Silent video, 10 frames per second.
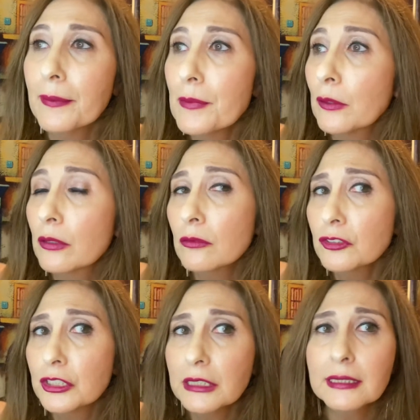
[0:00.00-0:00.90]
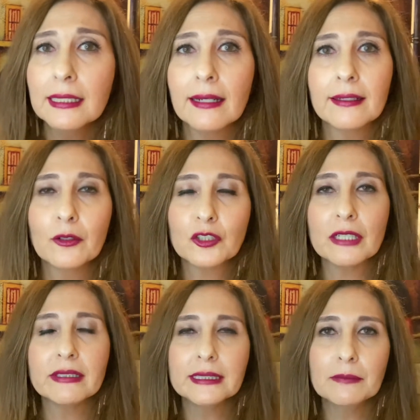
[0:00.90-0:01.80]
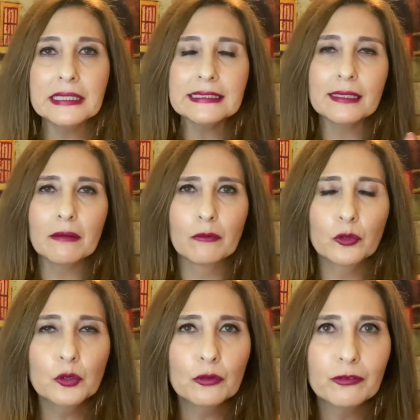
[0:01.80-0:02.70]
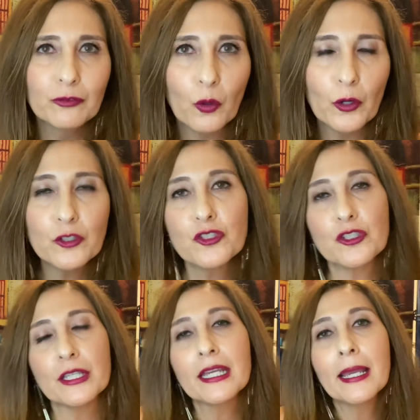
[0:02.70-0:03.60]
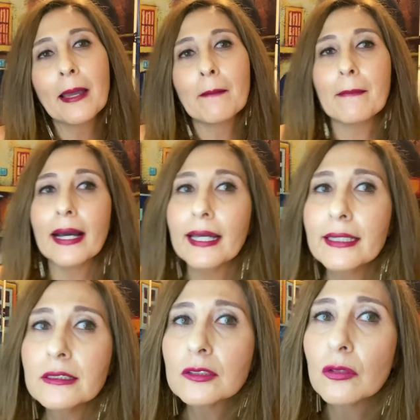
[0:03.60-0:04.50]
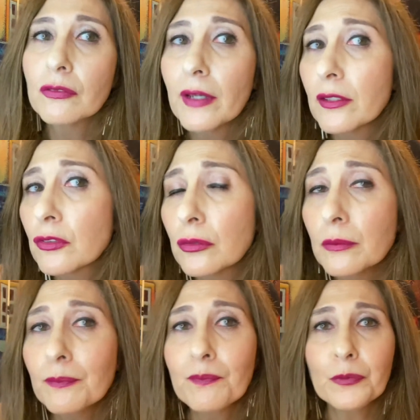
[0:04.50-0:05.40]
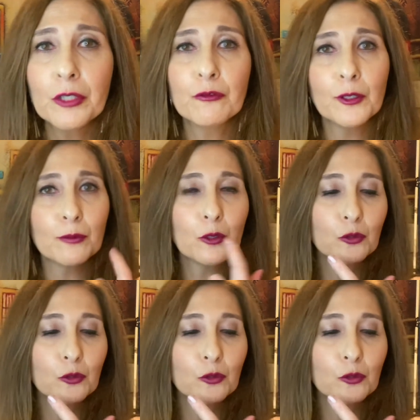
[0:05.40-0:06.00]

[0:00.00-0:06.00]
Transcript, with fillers: Eu não tinha, eu achava assim, parecia muito forte, mas confesso, que foi o meu